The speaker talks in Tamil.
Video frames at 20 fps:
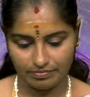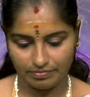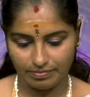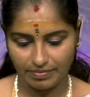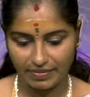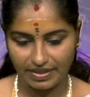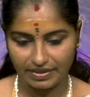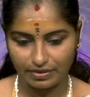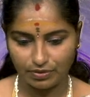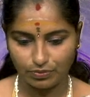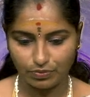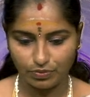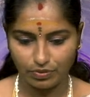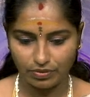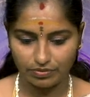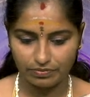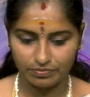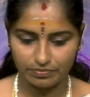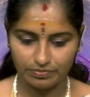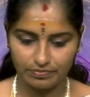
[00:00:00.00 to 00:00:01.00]
பிறந்த ஊர்
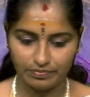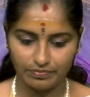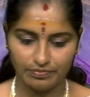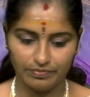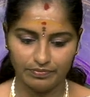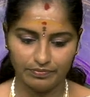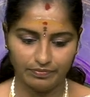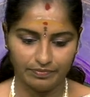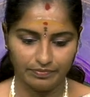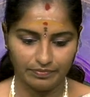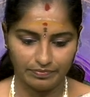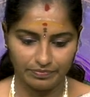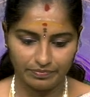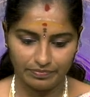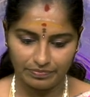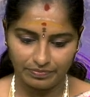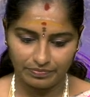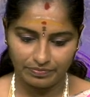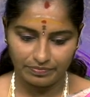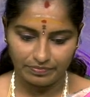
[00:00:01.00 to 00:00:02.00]

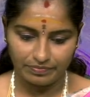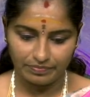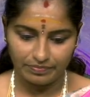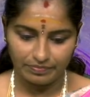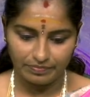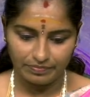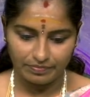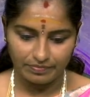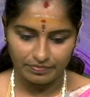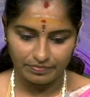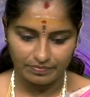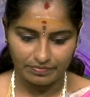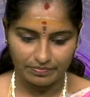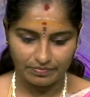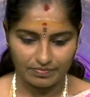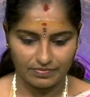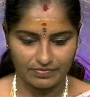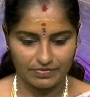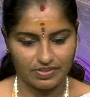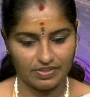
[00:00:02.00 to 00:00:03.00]
பழனி
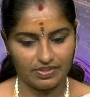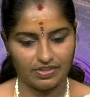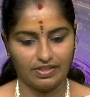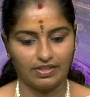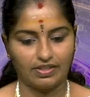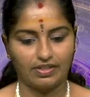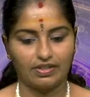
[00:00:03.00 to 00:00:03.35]
சரிங்க